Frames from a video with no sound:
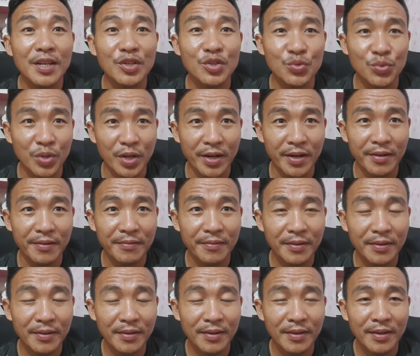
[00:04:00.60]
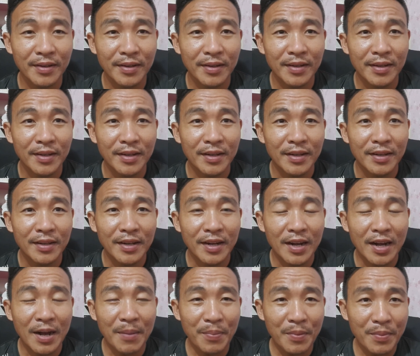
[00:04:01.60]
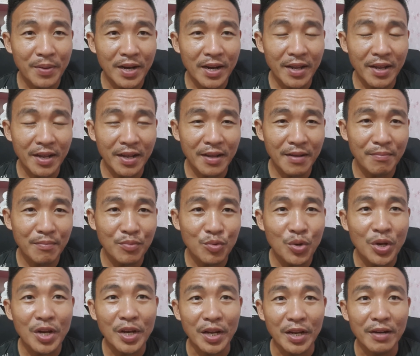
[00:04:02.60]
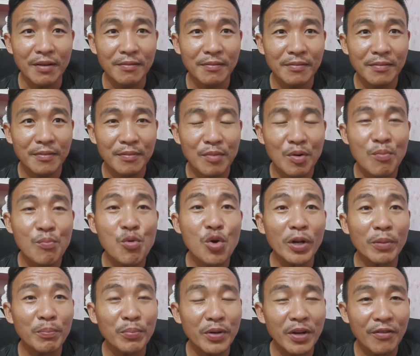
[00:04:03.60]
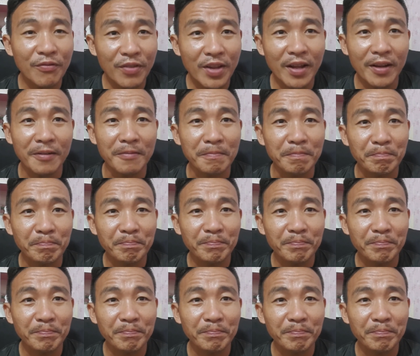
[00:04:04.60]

juta. Apabila Muhyiddin membuat penafian,